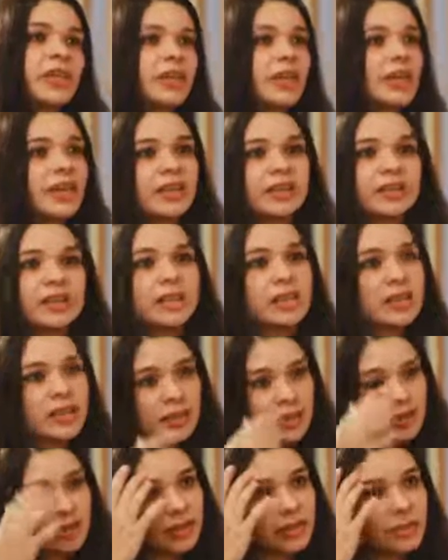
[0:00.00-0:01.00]
grande
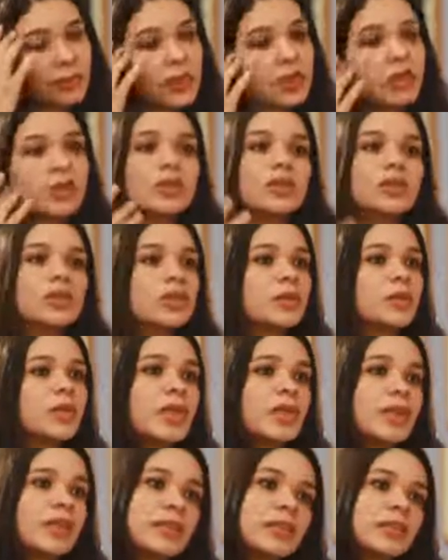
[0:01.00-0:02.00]
en términos de
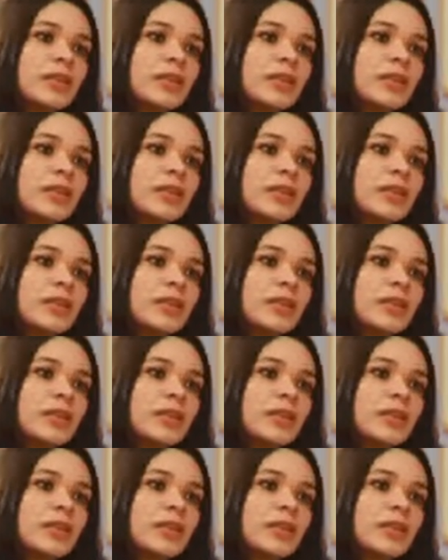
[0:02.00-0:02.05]
continuidad